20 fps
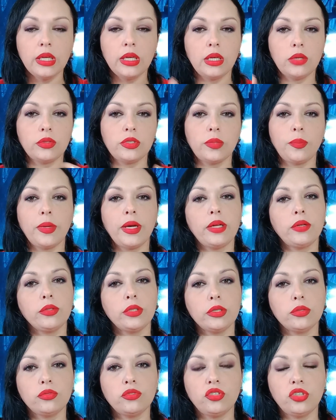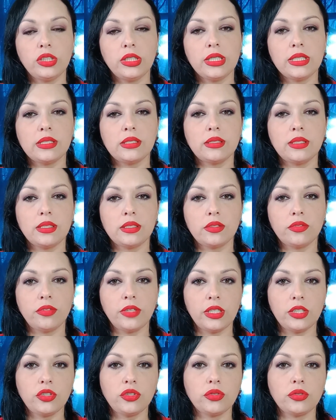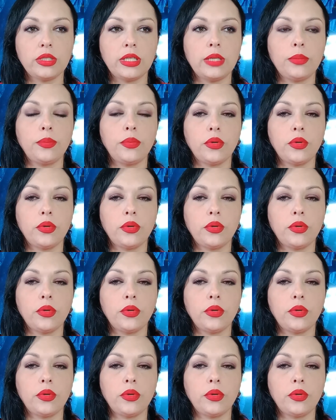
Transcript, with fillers: Eu espero que um dia esse desfecho né,